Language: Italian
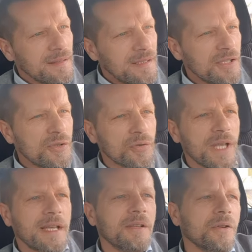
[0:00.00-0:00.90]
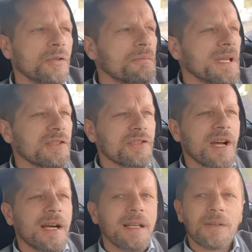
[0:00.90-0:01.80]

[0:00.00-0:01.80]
l'istituto tecnico commerciale,